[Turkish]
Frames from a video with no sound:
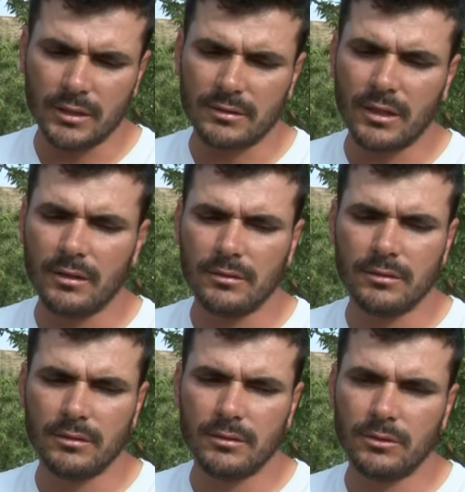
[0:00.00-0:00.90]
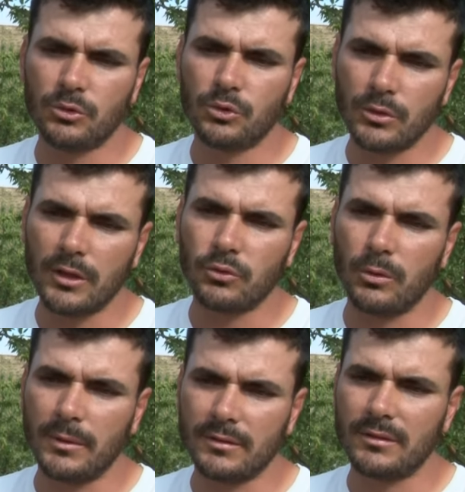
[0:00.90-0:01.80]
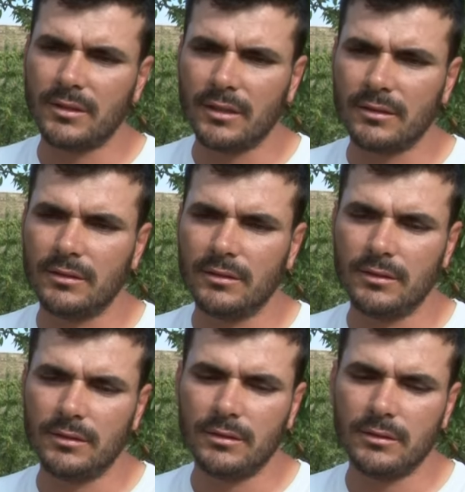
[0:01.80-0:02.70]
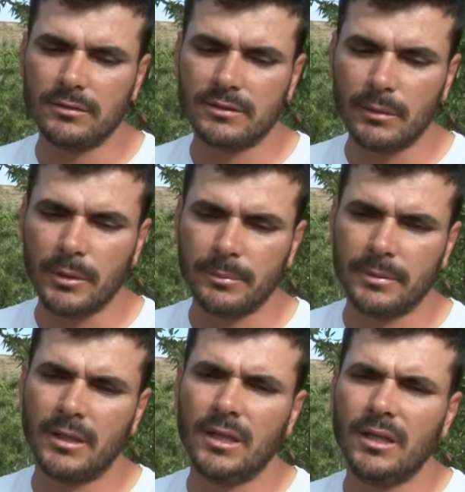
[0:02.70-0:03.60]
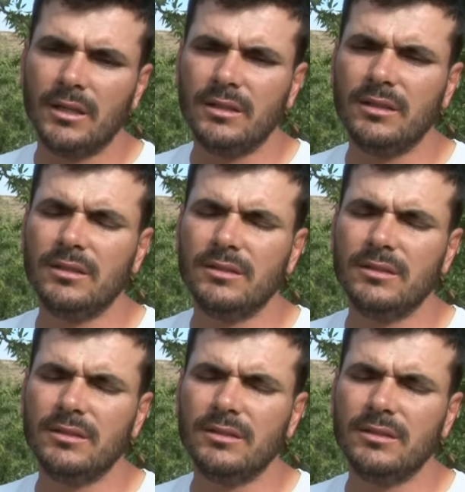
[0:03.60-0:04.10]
Hatta e, suyun az olmasından e, sebep e,